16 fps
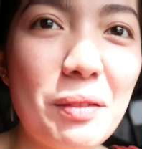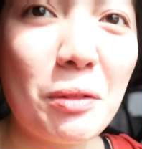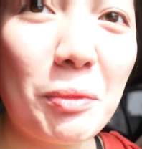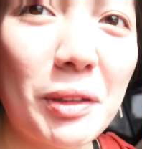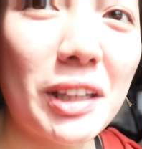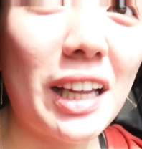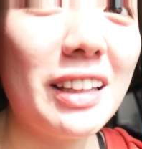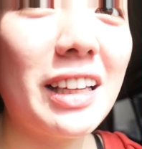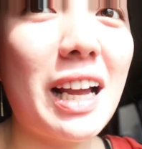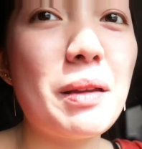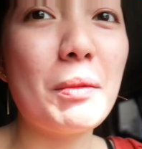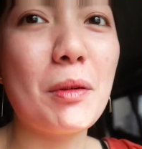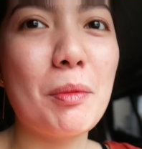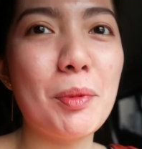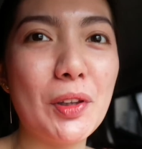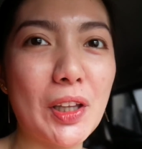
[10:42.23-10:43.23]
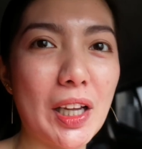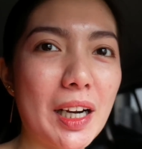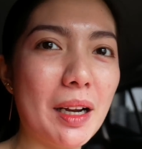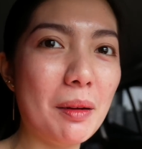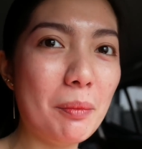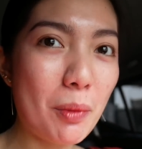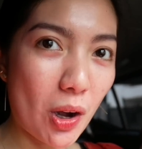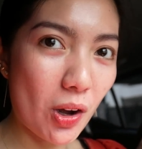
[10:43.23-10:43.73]
tayo pupunta. Hindi kayo pupunta
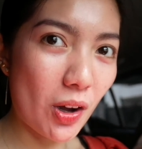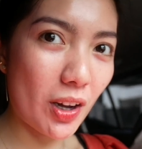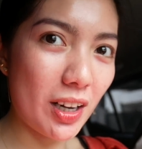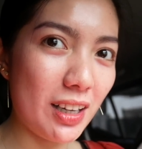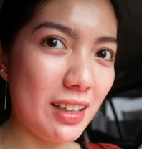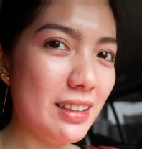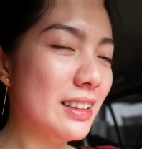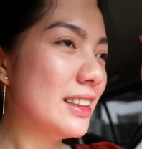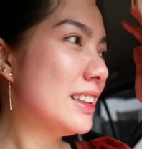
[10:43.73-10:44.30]
ng mall.